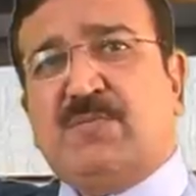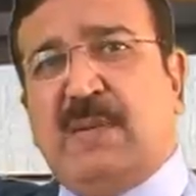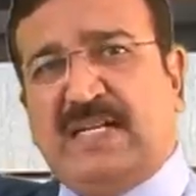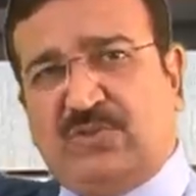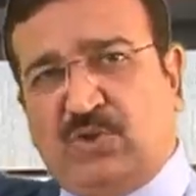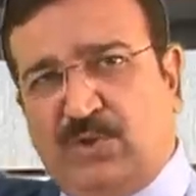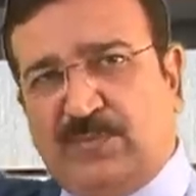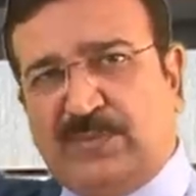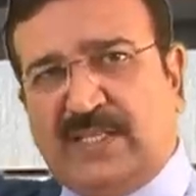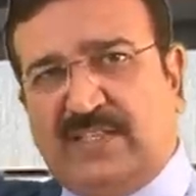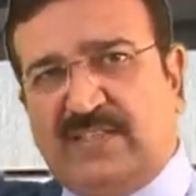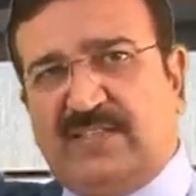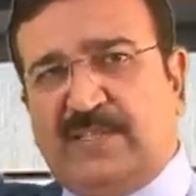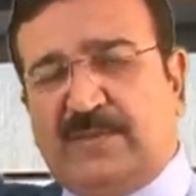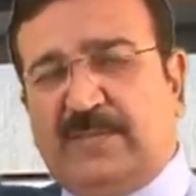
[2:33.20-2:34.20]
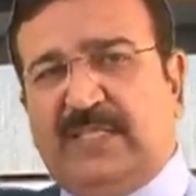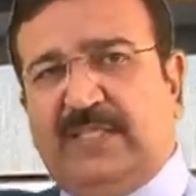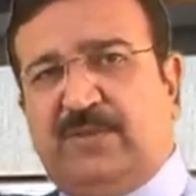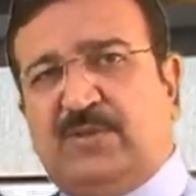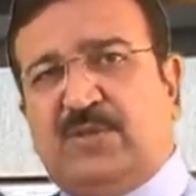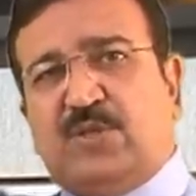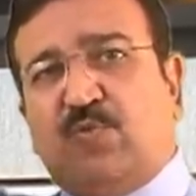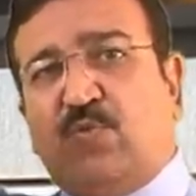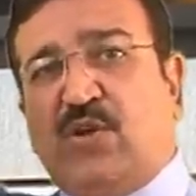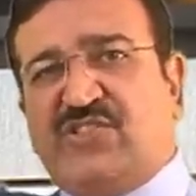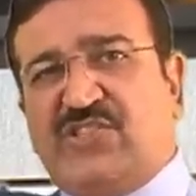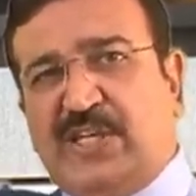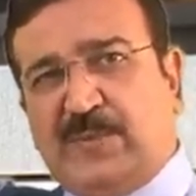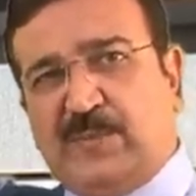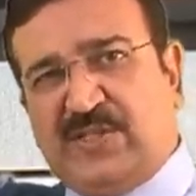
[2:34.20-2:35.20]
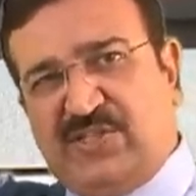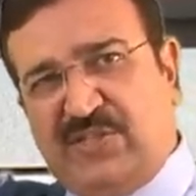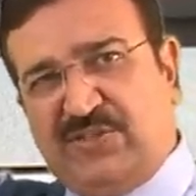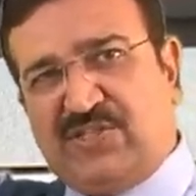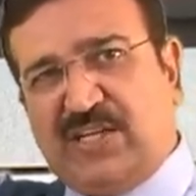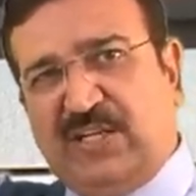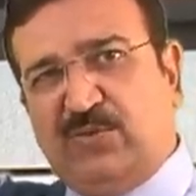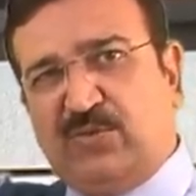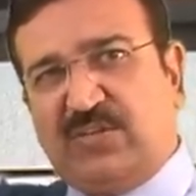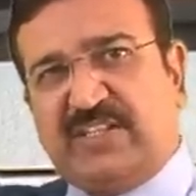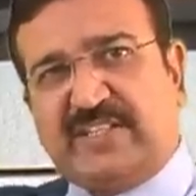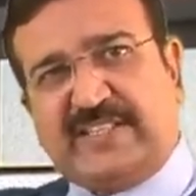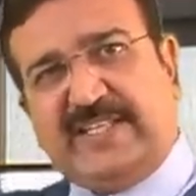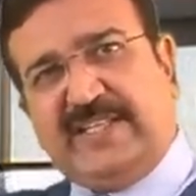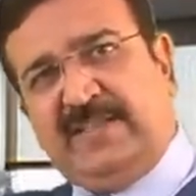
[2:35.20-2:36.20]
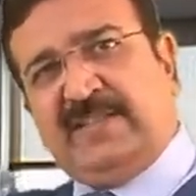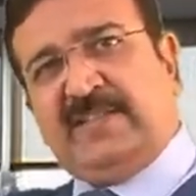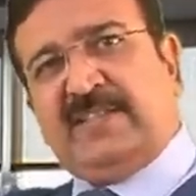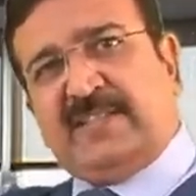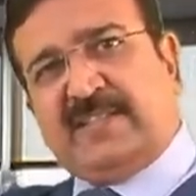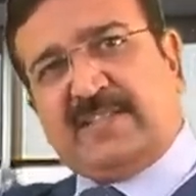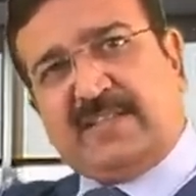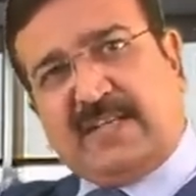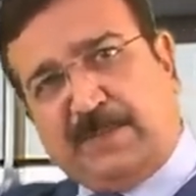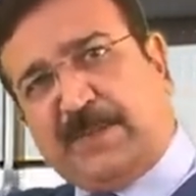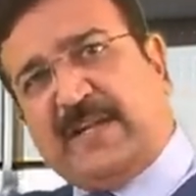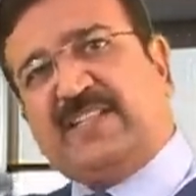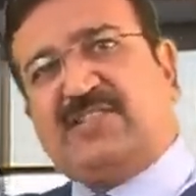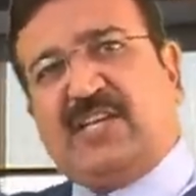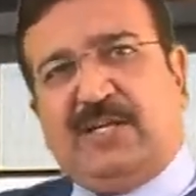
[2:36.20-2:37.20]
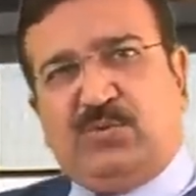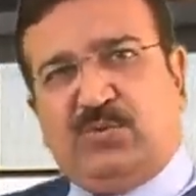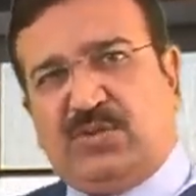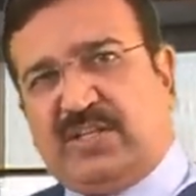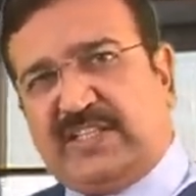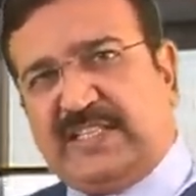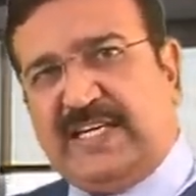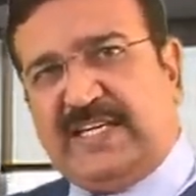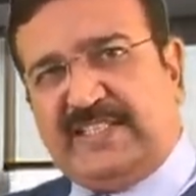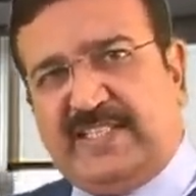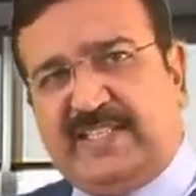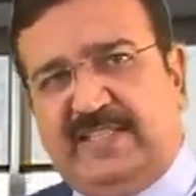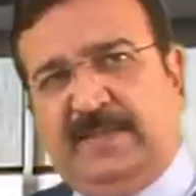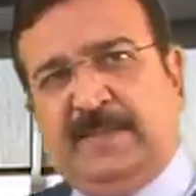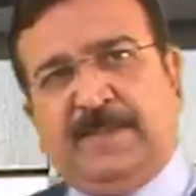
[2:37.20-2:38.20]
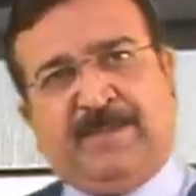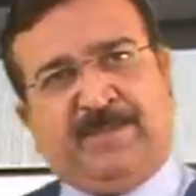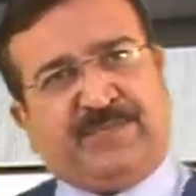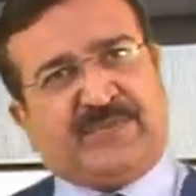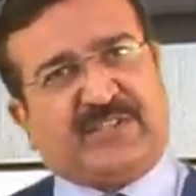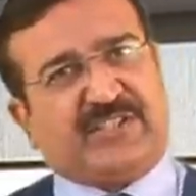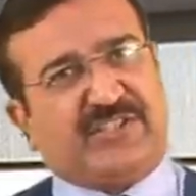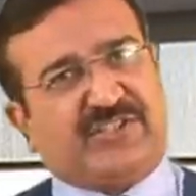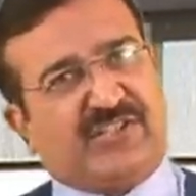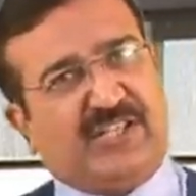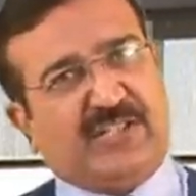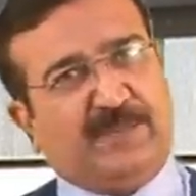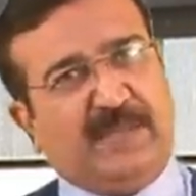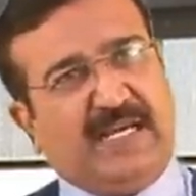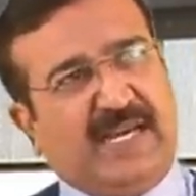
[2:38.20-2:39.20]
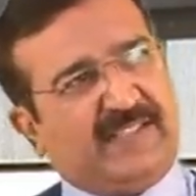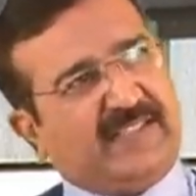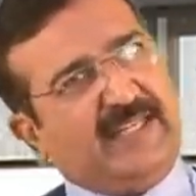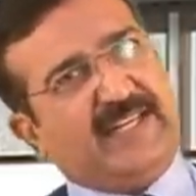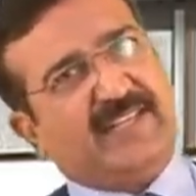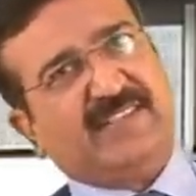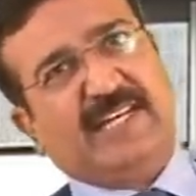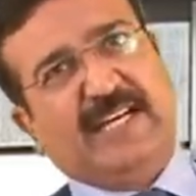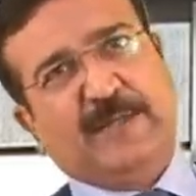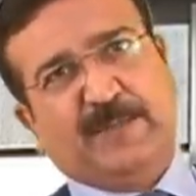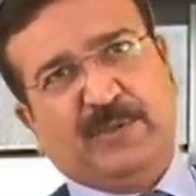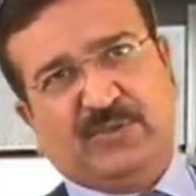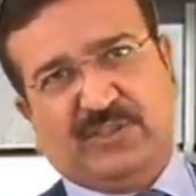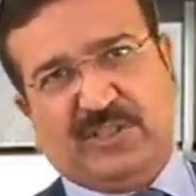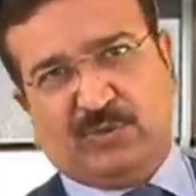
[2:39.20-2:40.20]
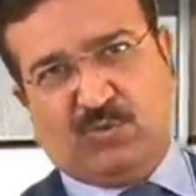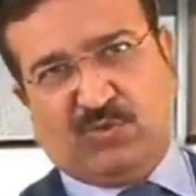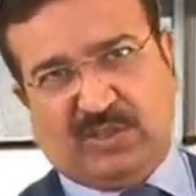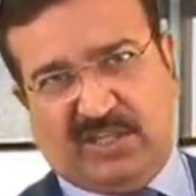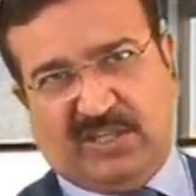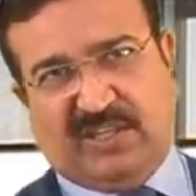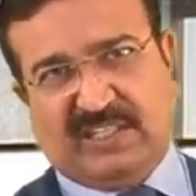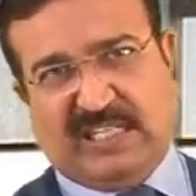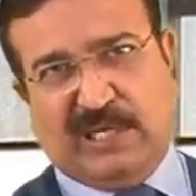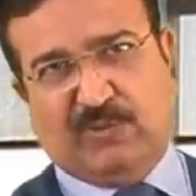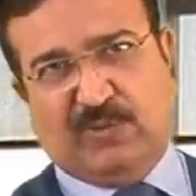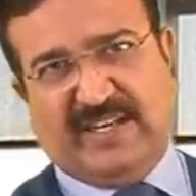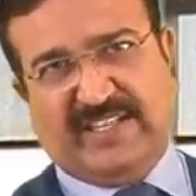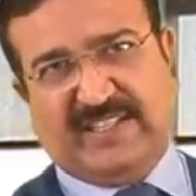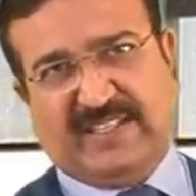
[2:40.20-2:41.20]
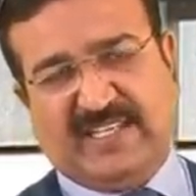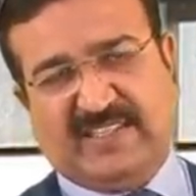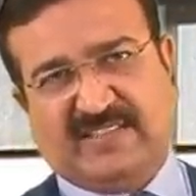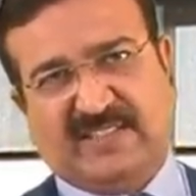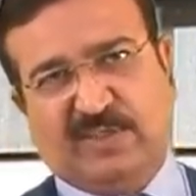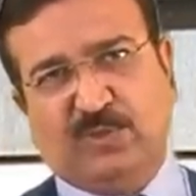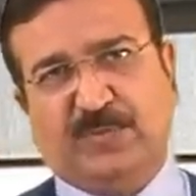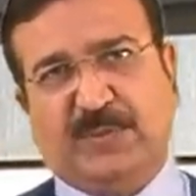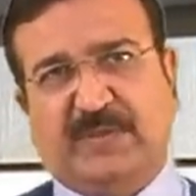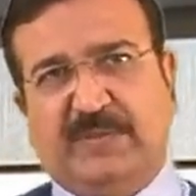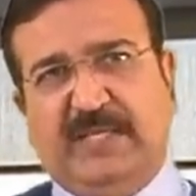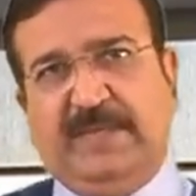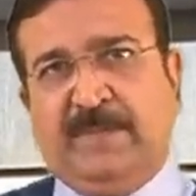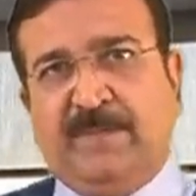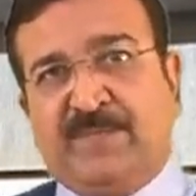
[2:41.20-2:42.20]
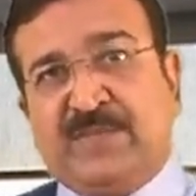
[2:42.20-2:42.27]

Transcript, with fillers: बाथरूम के अंदर में वॉशिंग मशीन चालू करके कपड़े चालू करके आई है किचन में आके एक साइड पे उसने कुकर रखा हुआ है एक गैस के ऊपर में